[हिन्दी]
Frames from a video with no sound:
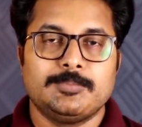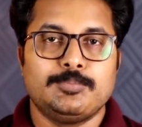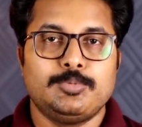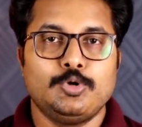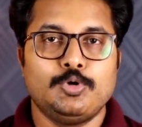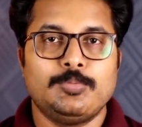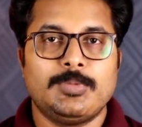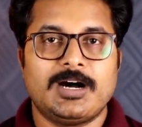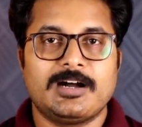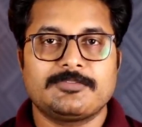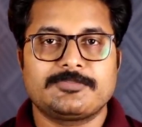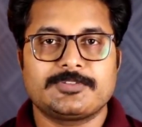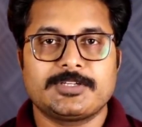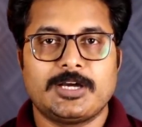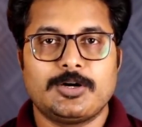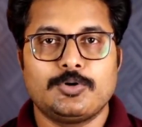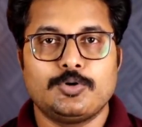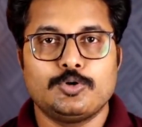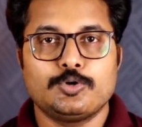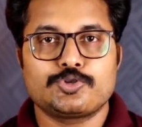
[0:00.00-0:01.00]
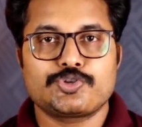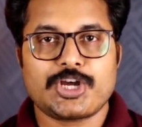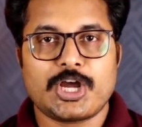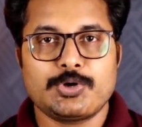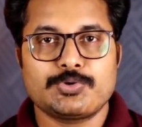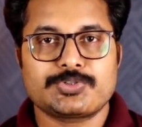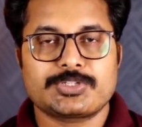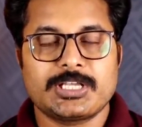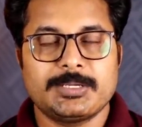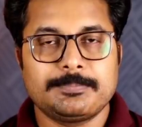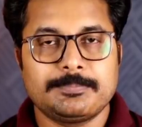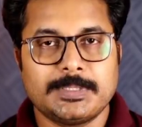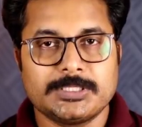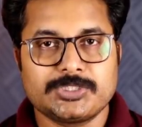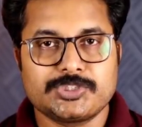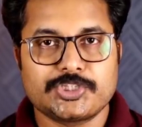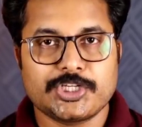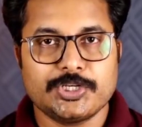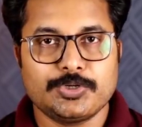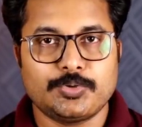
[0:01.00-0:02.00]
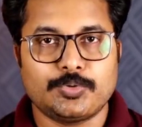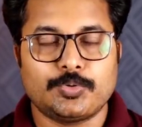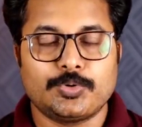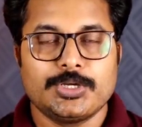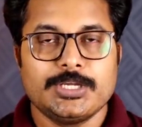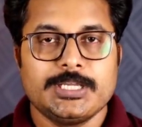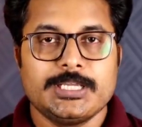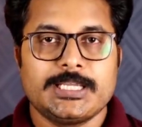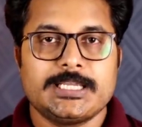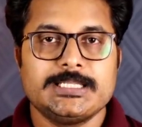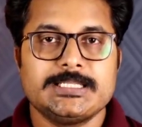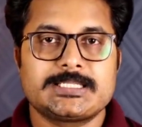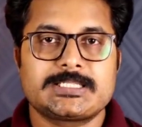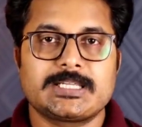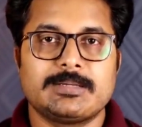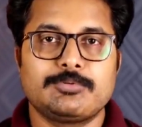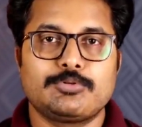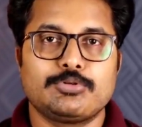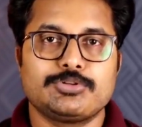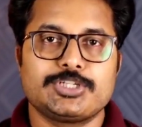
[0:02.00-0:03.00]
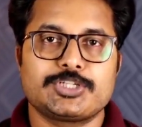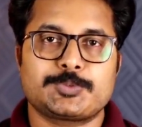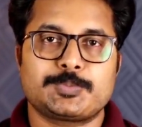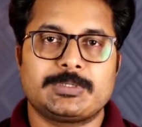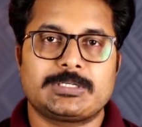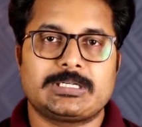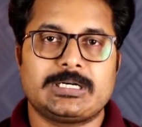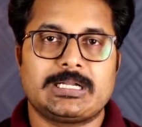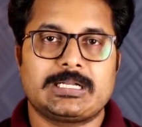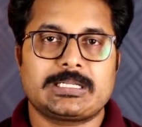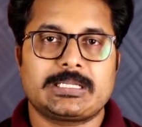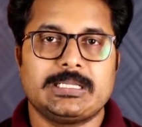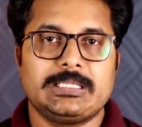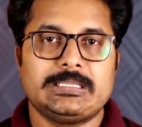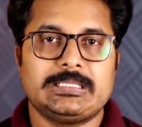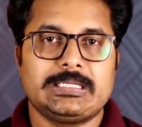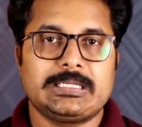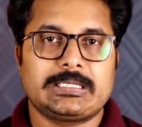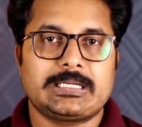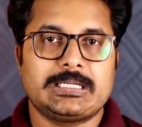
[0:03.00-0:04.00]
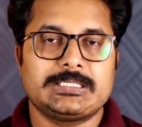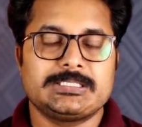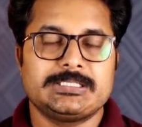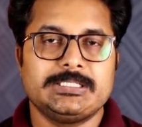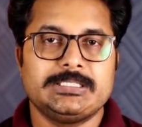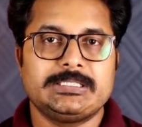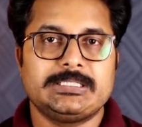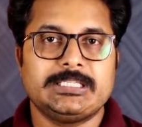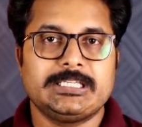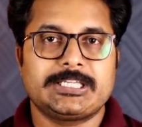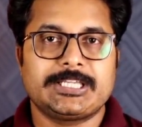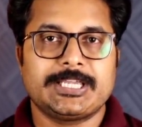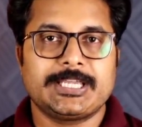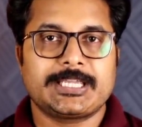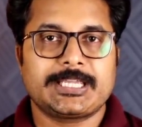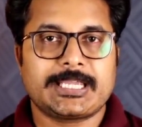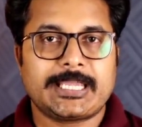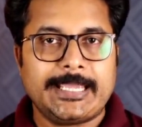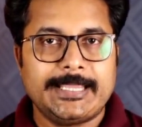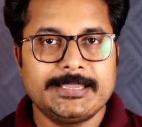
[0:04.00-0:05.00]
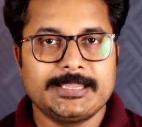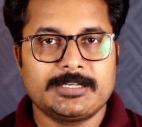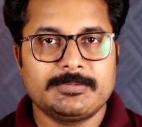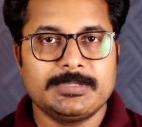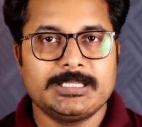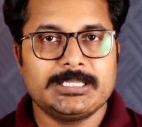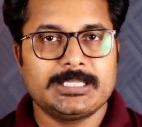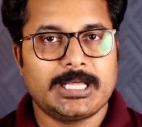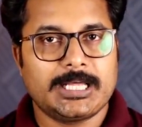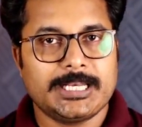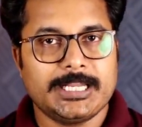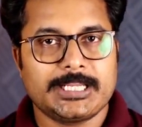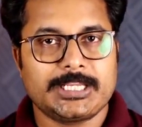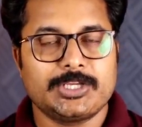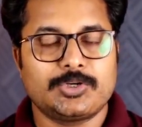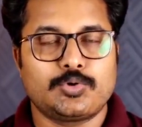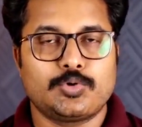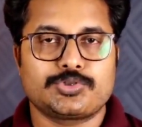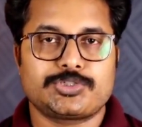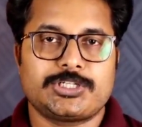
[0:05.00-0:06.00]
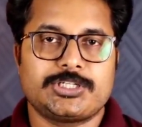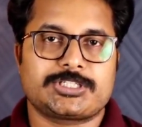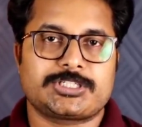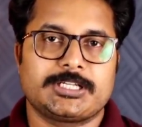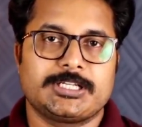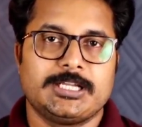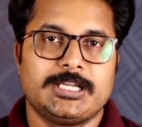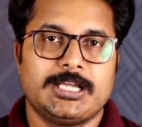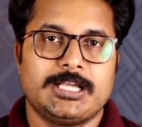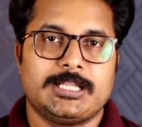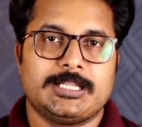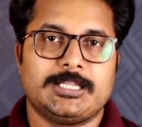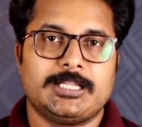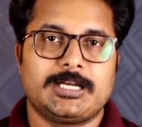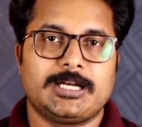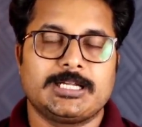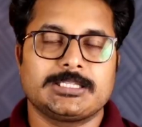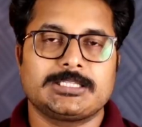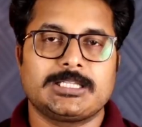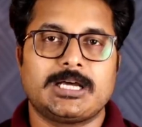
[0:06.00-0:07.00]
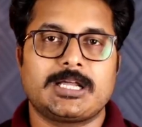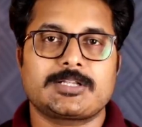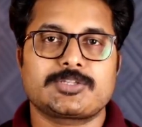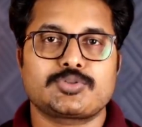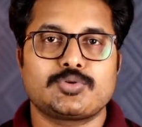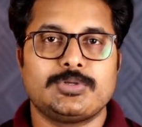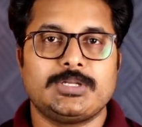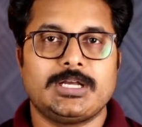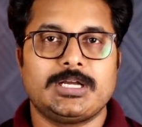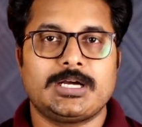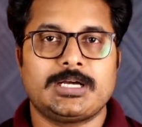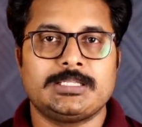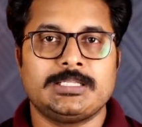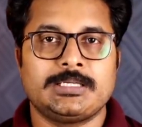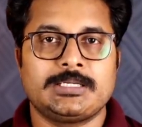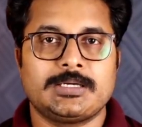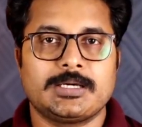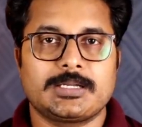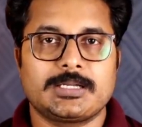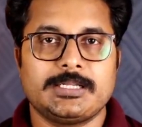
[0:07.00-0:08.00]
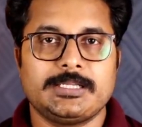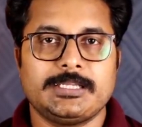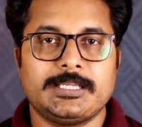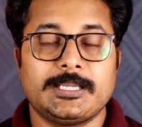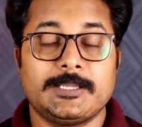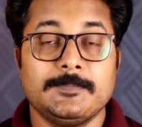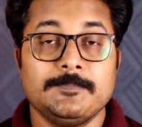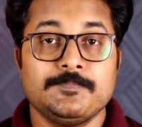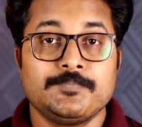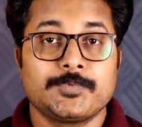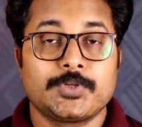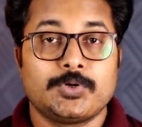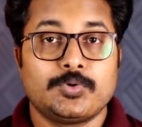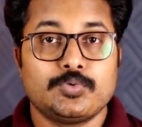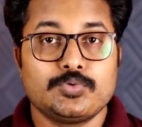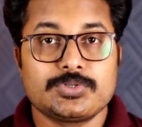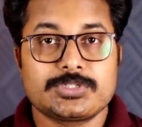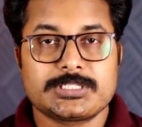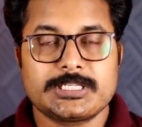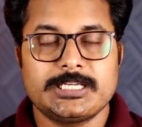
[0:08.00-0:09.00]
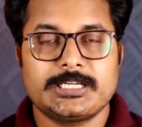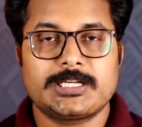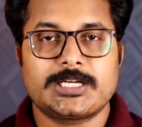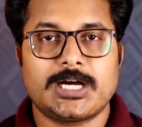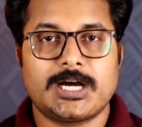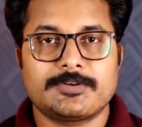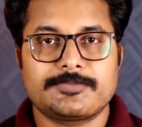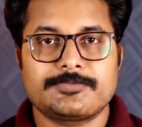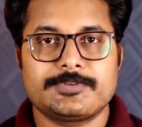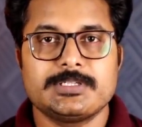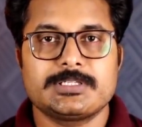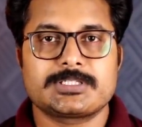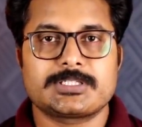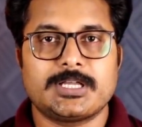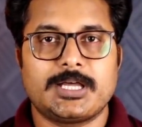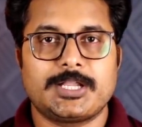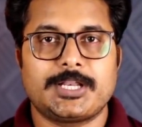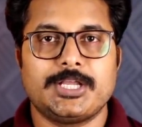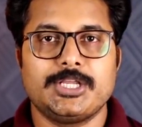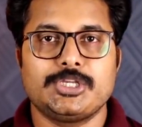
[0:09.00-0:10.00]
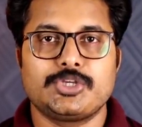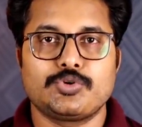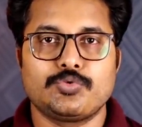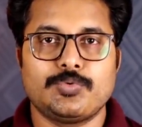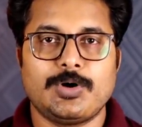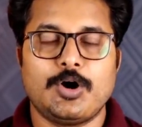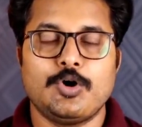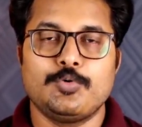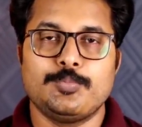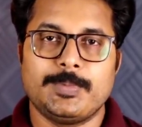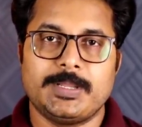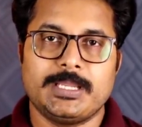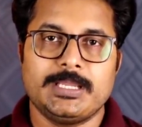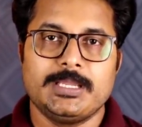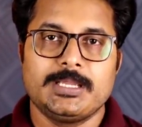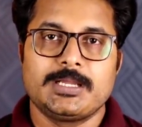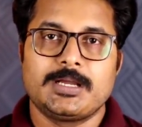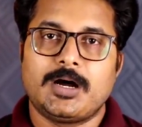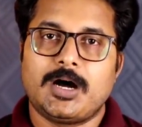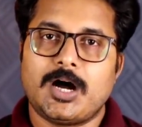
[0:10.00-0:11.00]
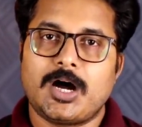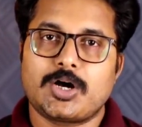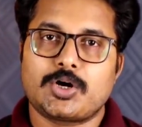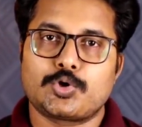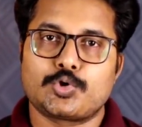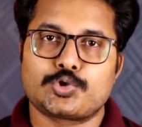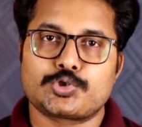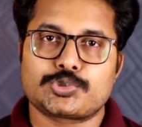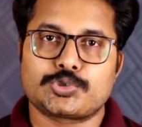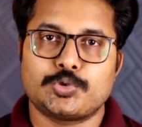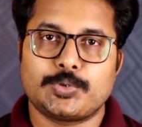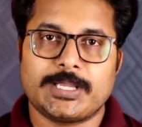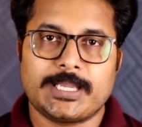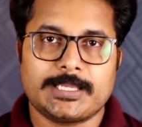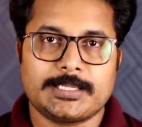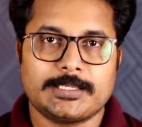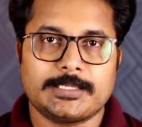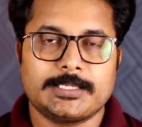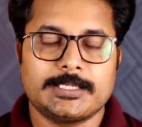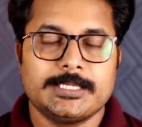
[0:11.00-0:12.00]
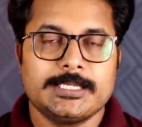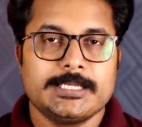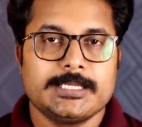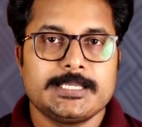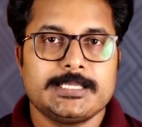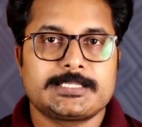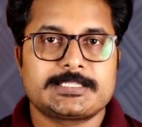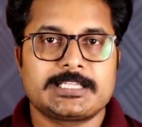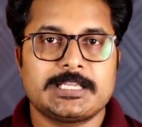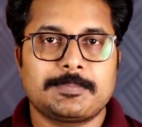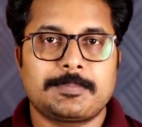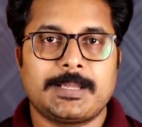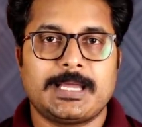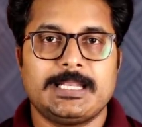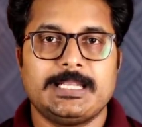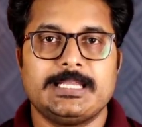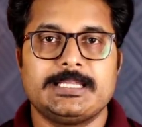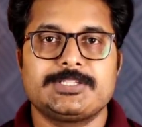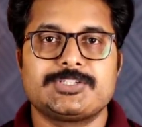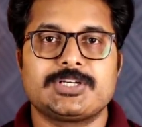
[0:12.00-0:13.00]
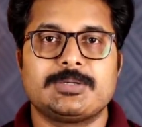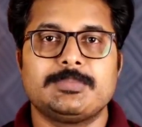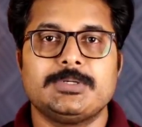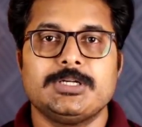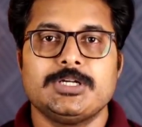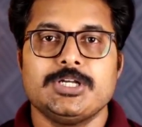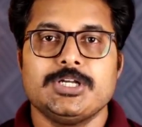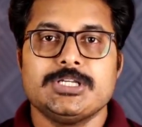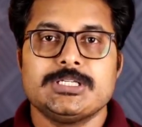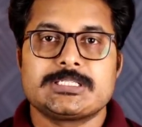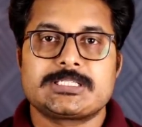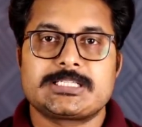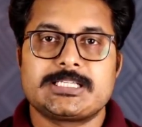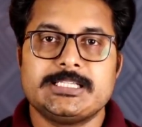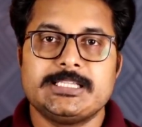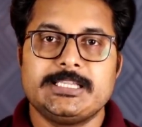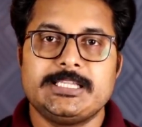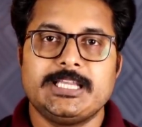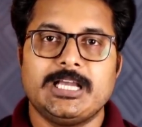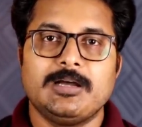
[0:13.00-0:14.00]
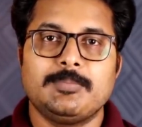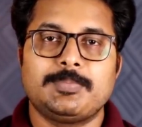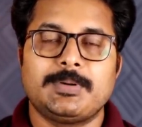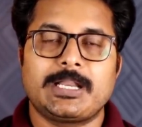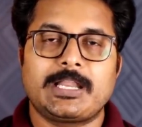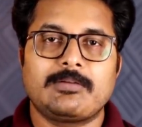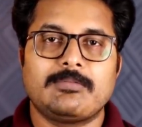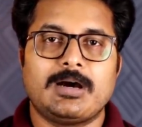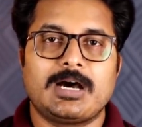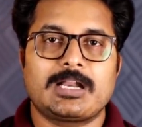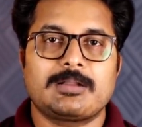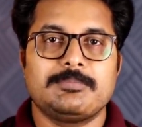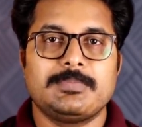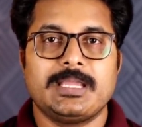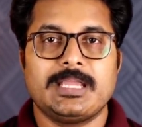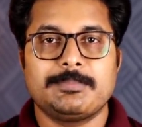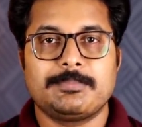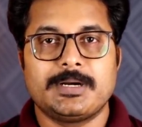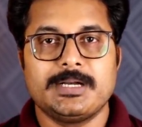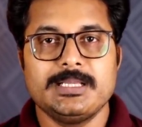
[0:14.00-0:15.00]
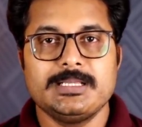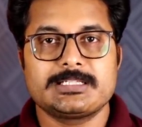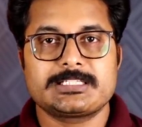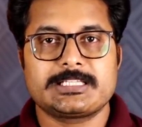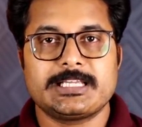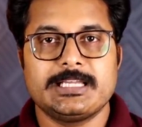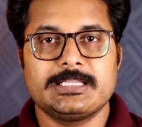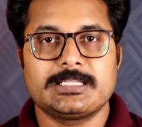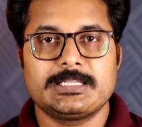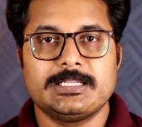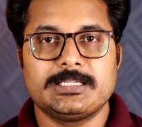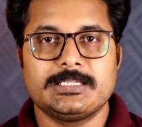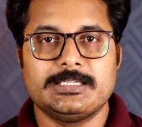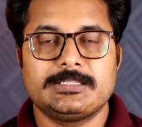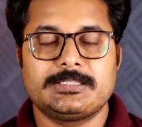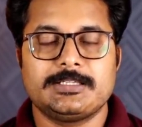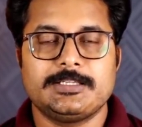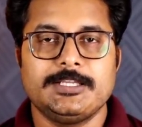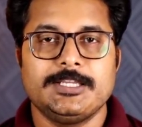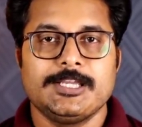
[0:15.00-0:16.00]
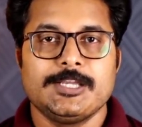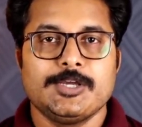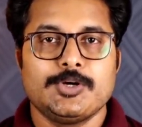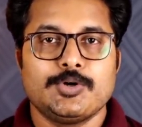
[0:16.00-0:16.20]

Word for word: भूमाफिया हो चाहे उसके बच्चे हों इन सब को जिस प्रकार केंद्रीय राजनीति के केंद्र में लाने की कोशिश लगातार सोनिया गांधी कर रही हैं उनसे काफ़ी सारे युवाओं में आक्रोश तो है ही इससे पहले जब सिंधिया परिवार में बड़ी सेंध लगी थी